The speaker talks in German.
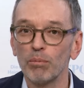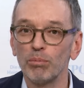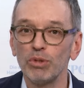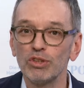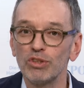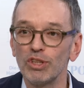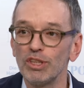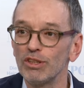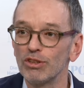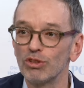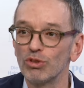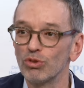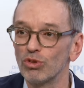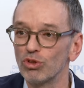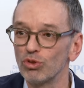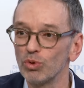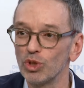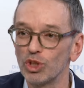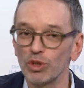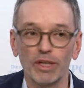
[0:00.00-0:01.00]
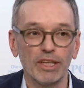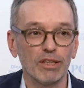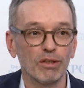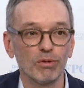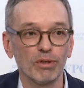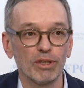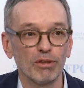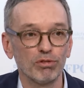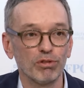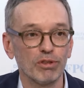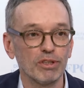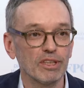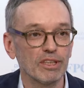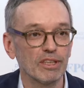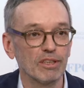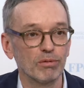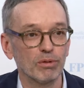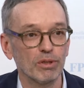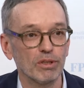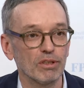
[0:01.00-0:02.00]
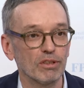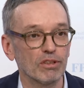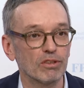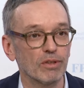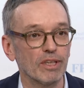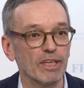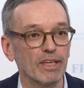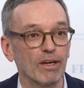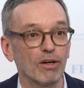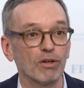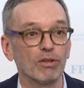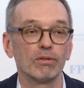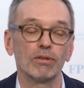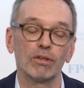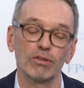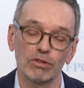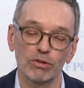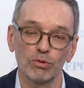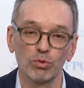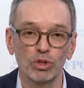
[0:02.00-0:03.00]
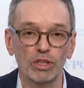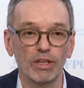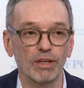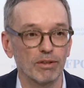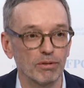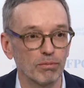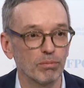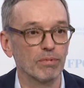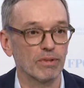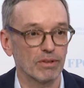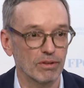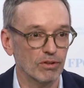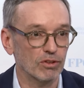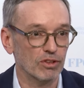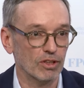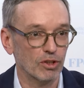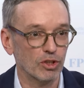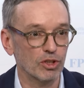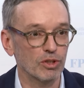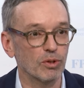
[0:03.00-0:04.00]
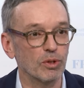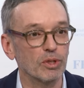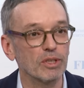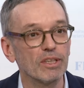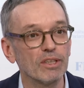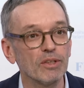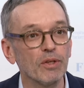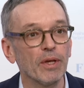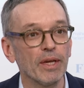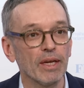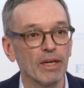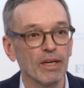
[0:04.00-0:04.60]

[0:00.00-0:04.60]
Bis hin zu Zuschaltungen von irgendwelchen Zeugen aus Russland, das auch noch, ja?